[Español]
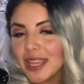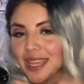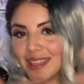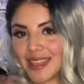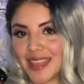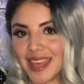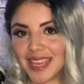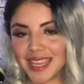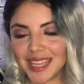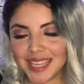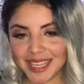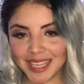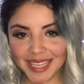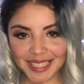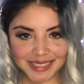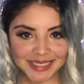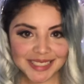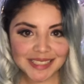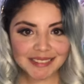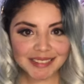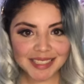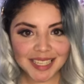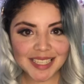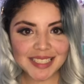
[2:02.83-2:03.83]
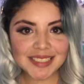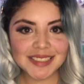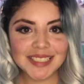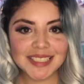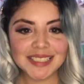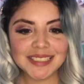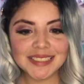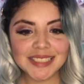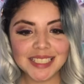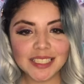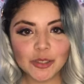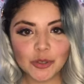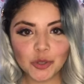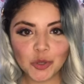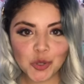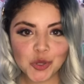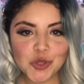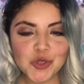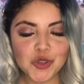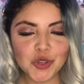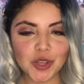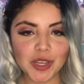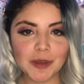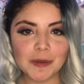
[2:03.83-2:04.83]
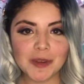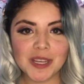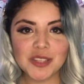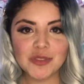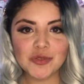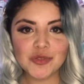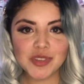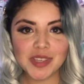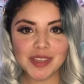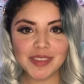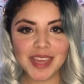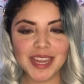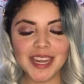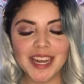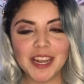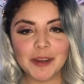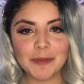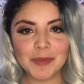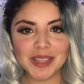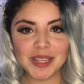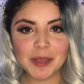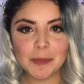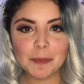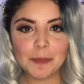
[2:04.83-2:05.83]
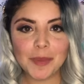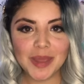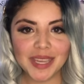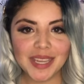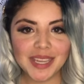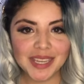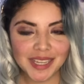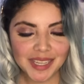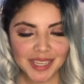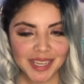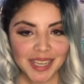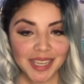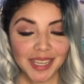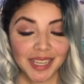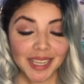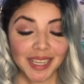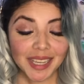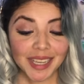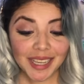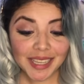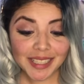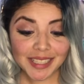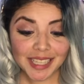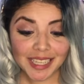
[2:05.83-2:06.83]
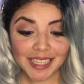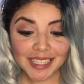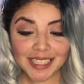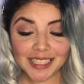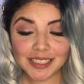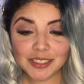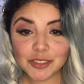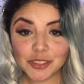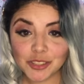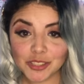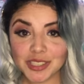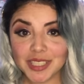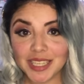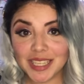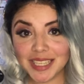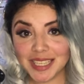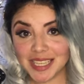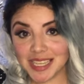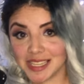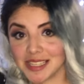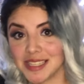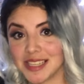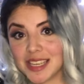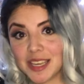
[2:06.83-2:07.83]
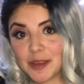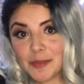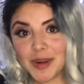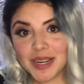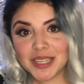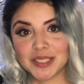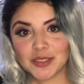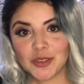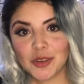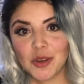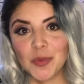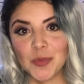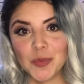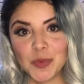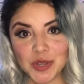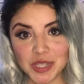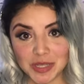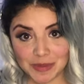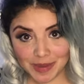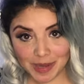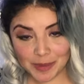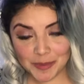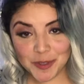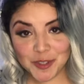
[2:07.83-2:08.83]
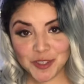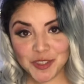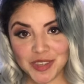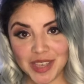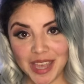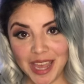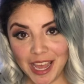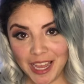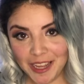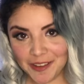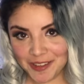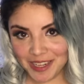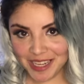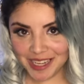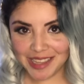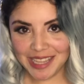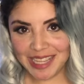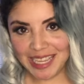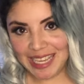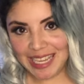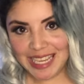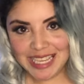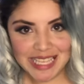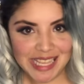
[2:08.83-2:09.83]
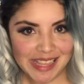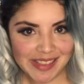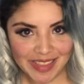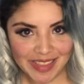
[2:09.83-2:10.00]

¿y de qué se trata este curso que va a suceder en Metepec? el 14 y 15 de marzo, pues vamos a ver de qué se